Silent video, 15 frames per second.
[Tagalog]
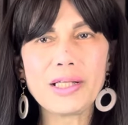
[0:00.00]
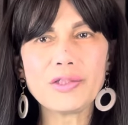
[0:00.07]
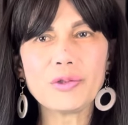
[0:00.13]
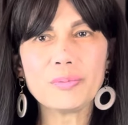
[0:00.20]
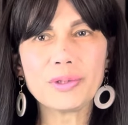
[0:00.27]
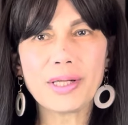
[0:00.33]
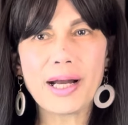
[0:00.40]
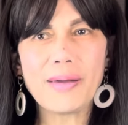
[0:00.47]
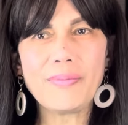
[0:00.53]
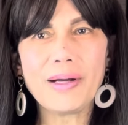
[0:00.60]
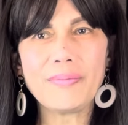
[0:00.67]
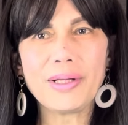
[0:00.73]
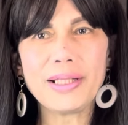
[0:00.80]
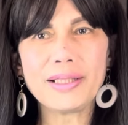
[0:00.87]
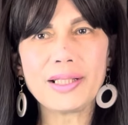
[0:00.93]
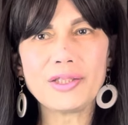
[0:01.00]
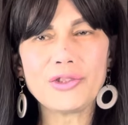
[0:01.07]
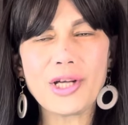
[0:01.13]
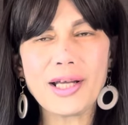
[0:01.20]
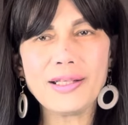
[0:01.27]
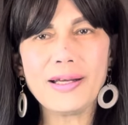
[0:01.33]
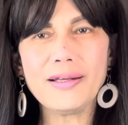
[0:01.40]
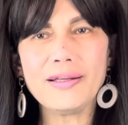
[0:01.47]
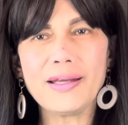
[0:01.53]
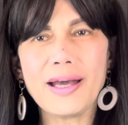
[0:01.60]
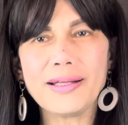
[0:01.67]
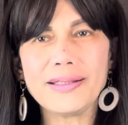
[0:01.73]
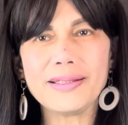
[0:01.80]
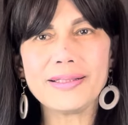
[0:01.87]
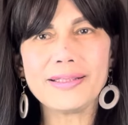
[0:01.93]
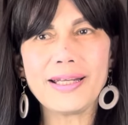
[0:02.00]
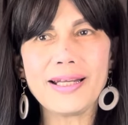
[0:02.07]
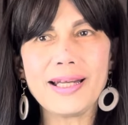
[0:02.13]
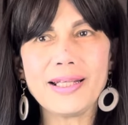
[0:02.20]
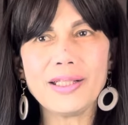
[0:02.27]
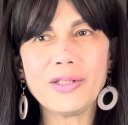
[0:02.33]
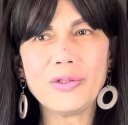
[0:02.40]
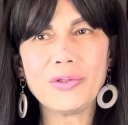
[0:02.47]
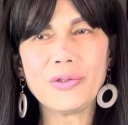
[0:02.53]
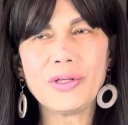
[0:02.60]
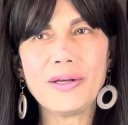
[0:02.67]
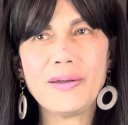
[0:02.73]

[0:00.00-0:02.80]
na i-subscribe ang malit na channel ni Ate Stella ninyo.